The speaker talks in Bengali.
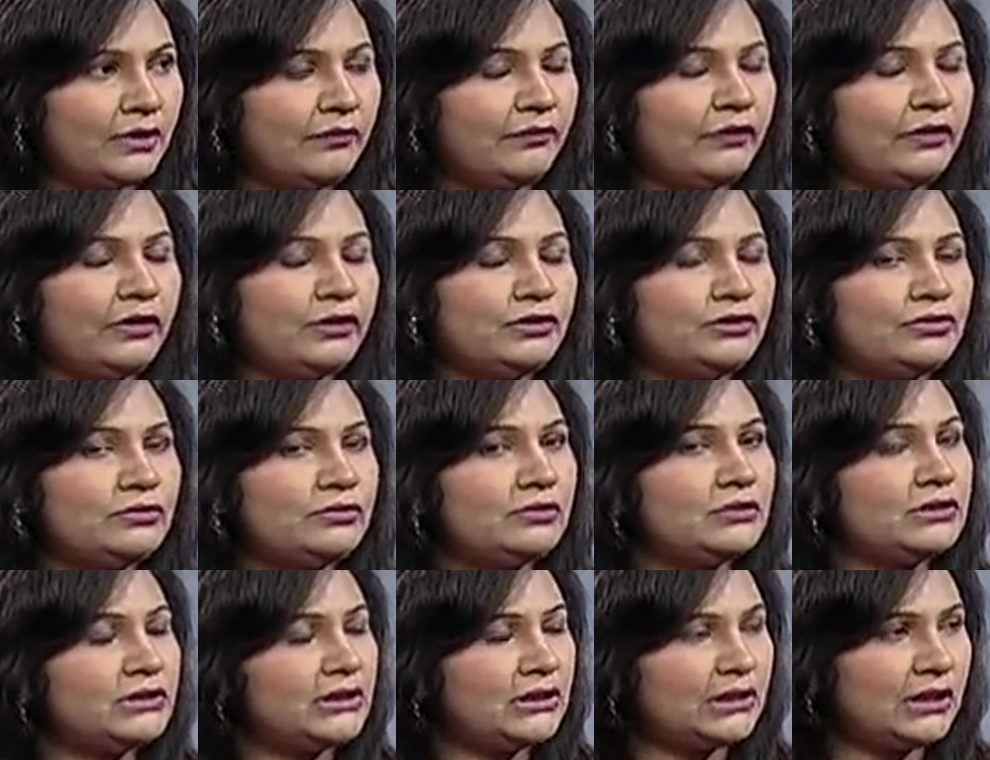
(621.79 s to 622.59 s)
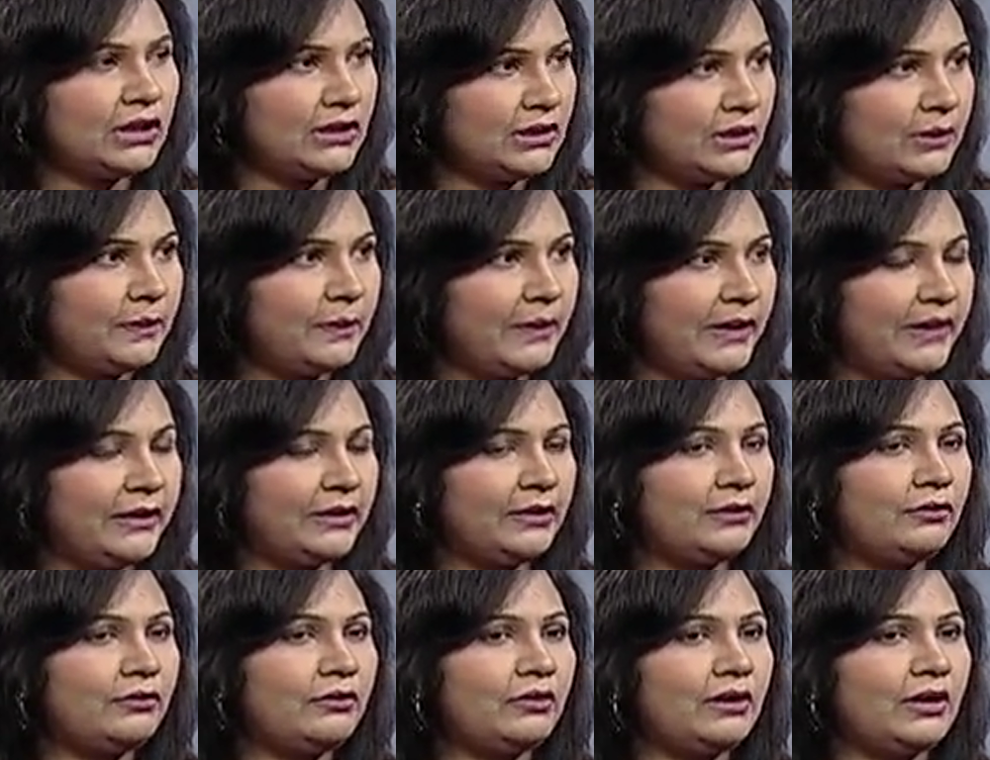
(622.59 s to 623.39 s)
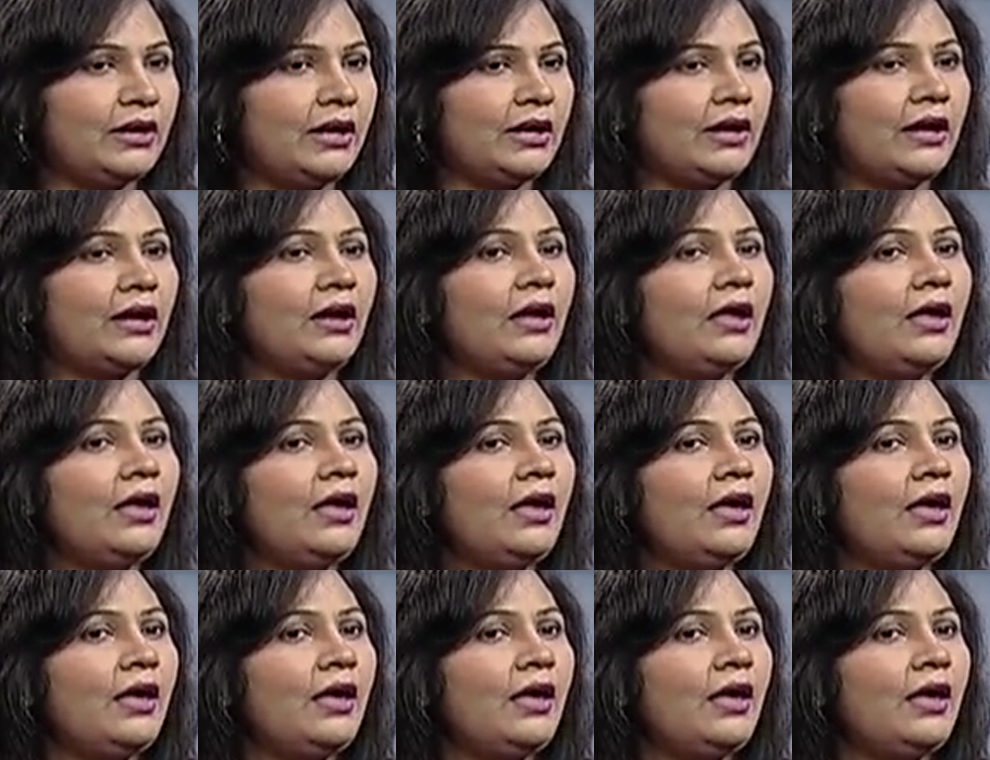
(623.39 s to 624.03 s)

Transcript: ডেলিভারির জন্য সেটা একটা প্ল্যানিং করে রাখা